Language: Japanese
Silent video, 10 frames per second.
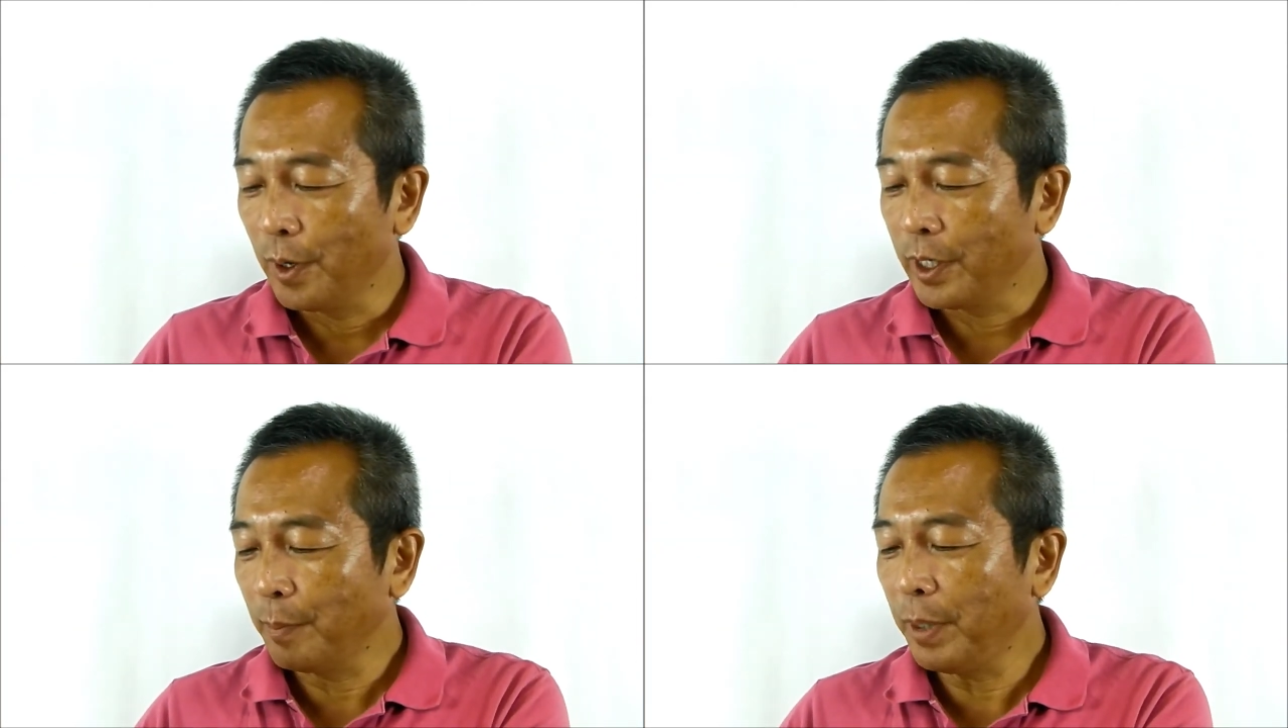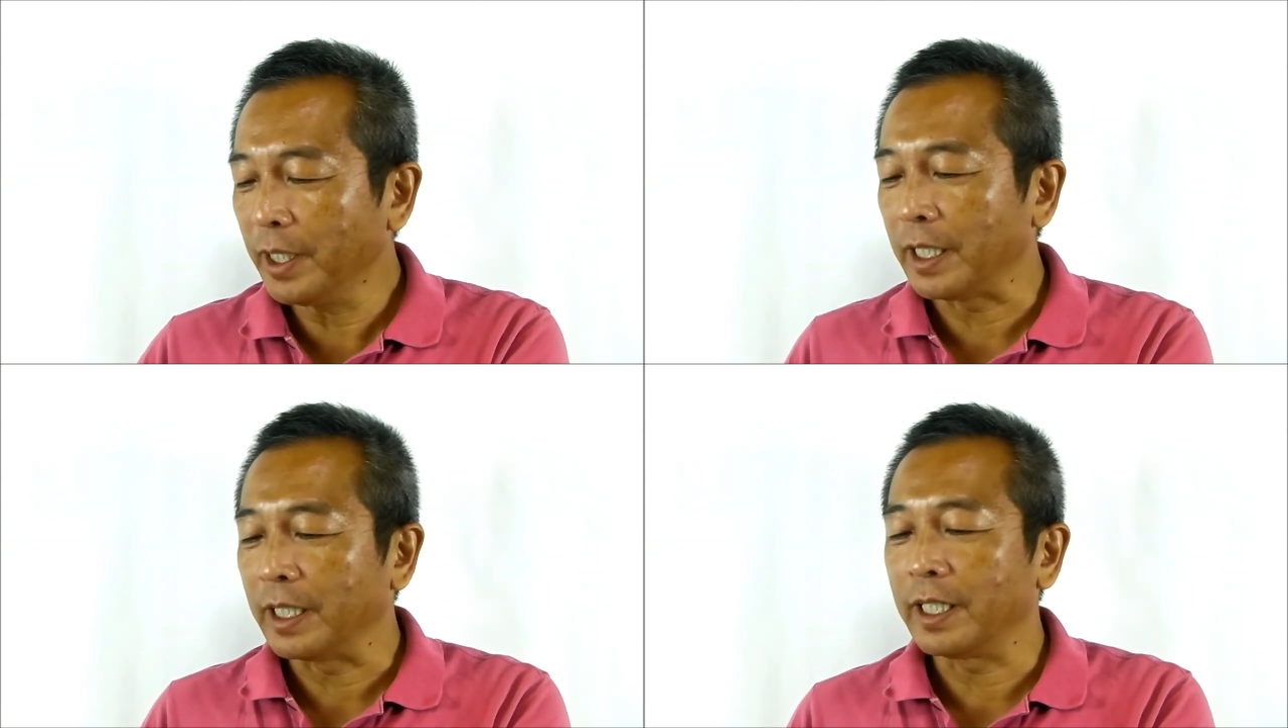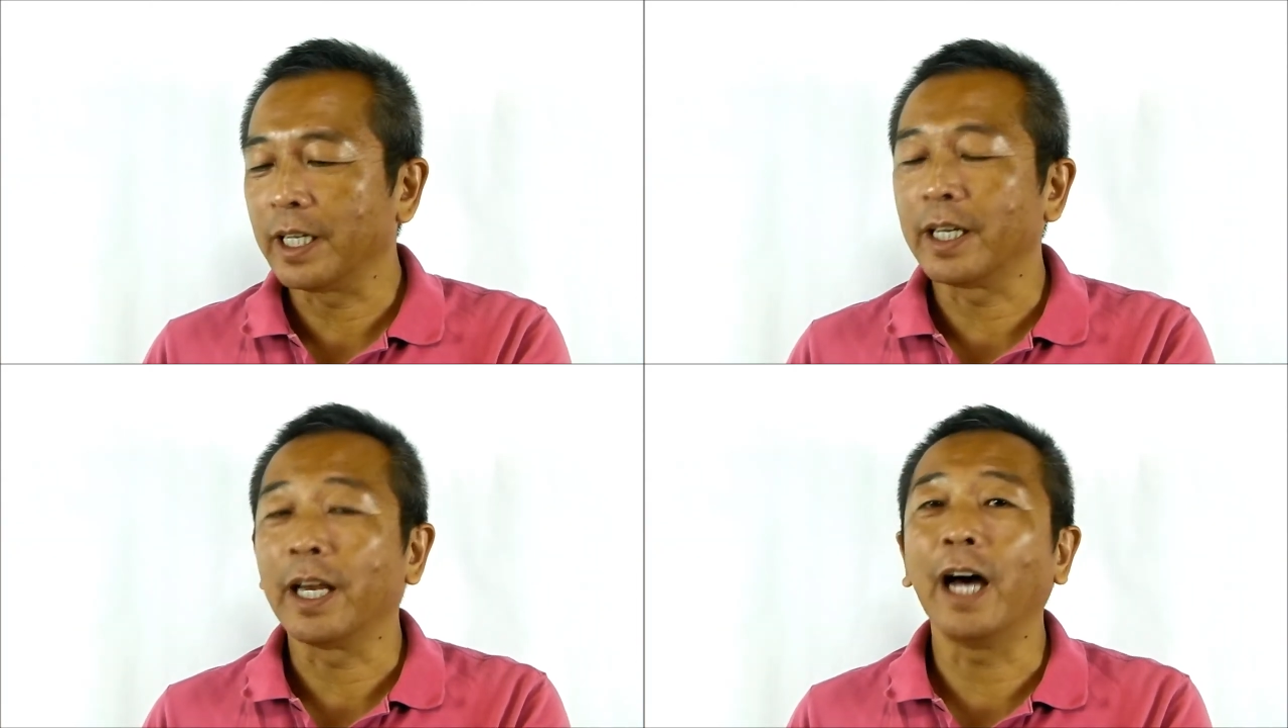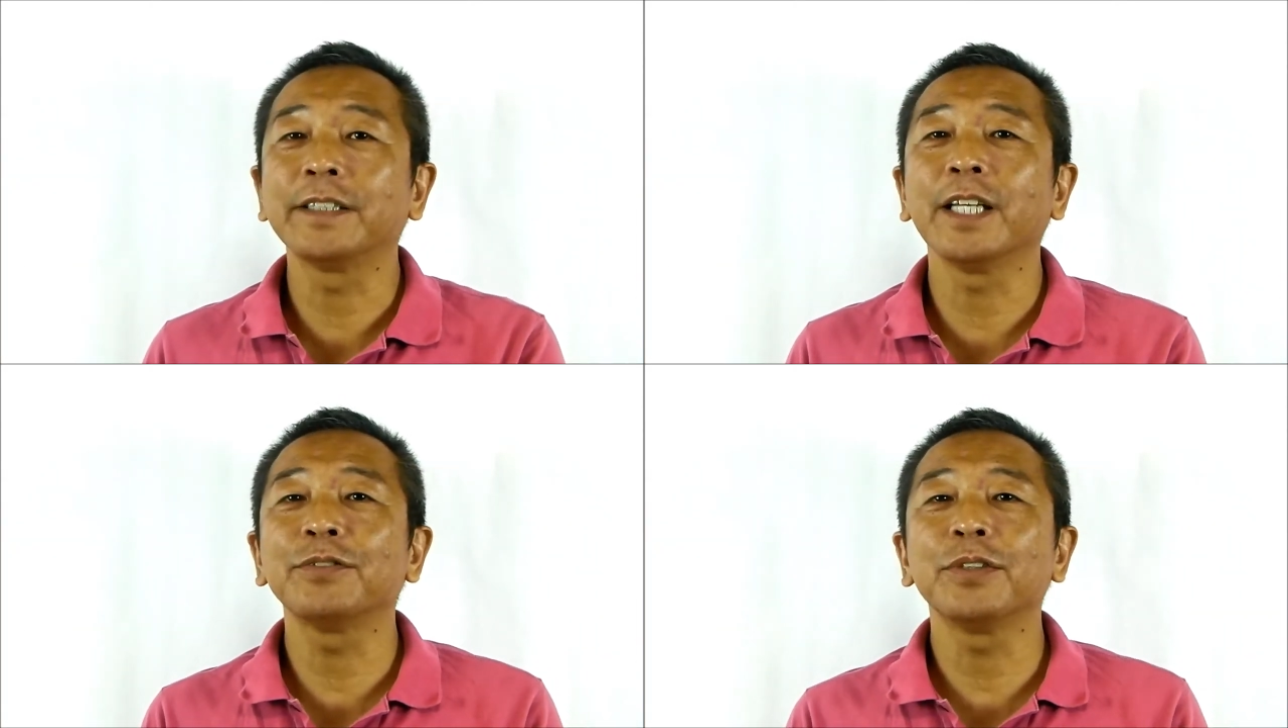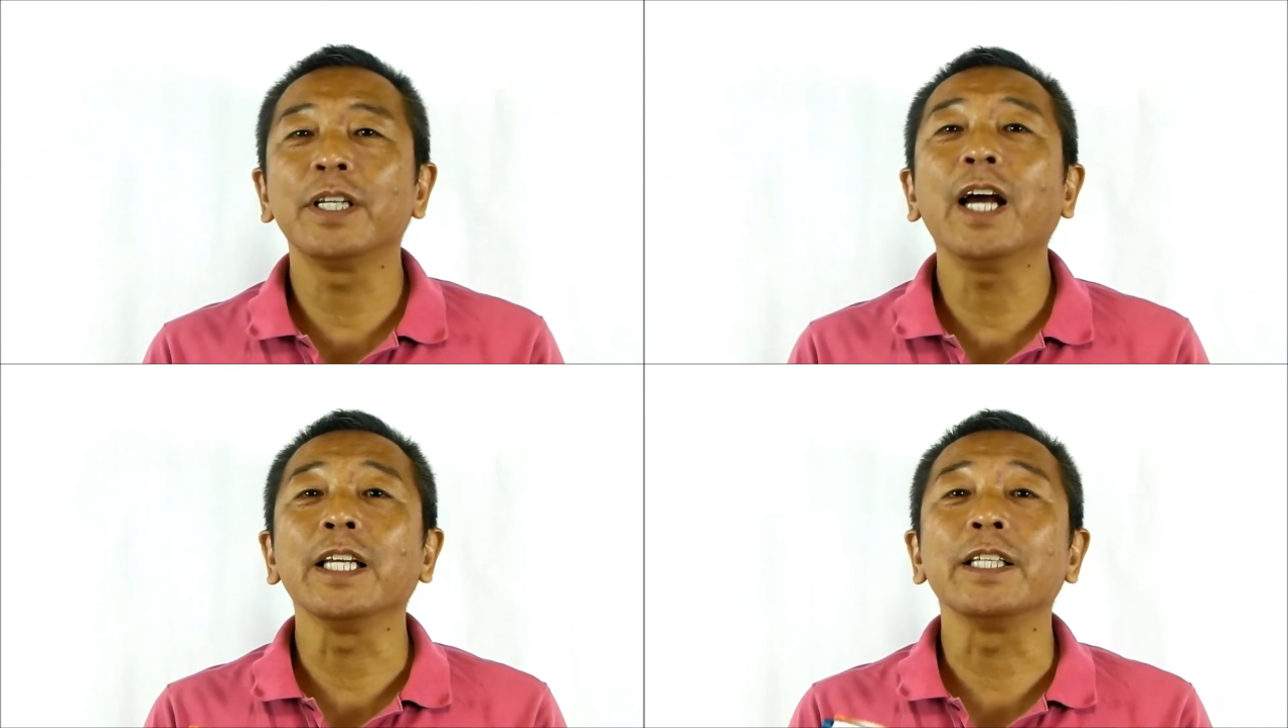やっぱり、えー、汗水
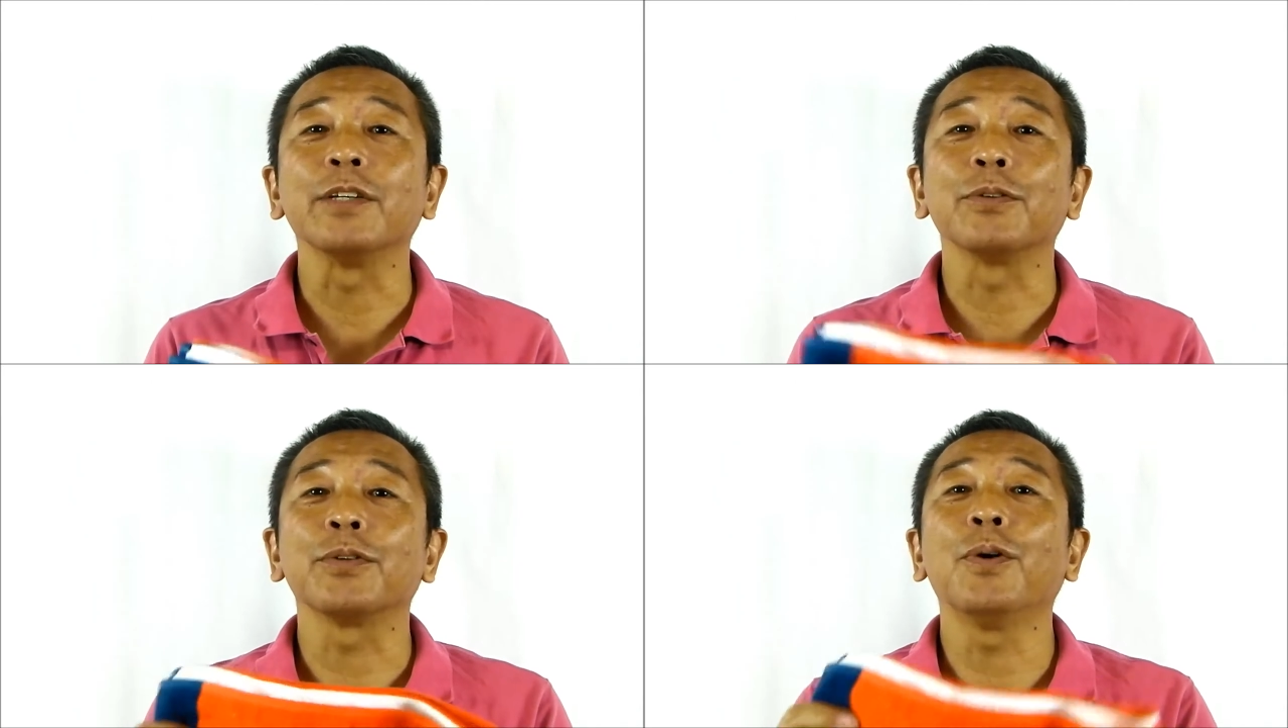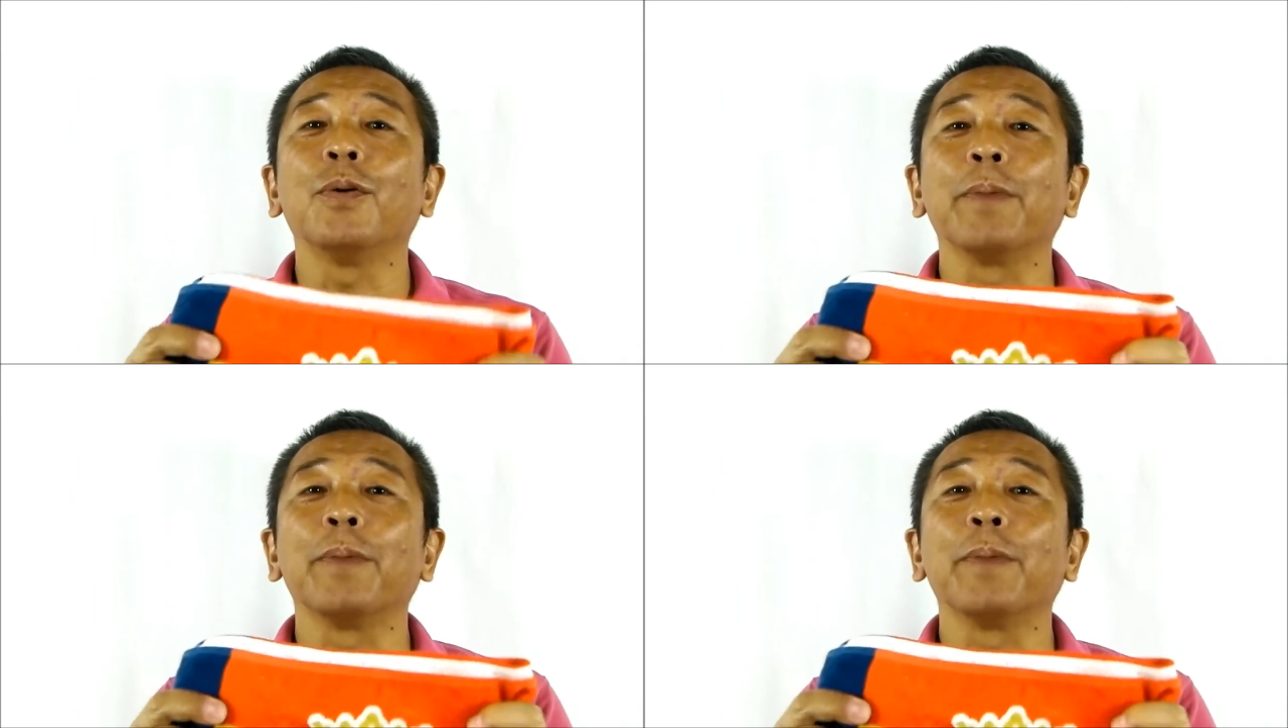がいいっていうのと、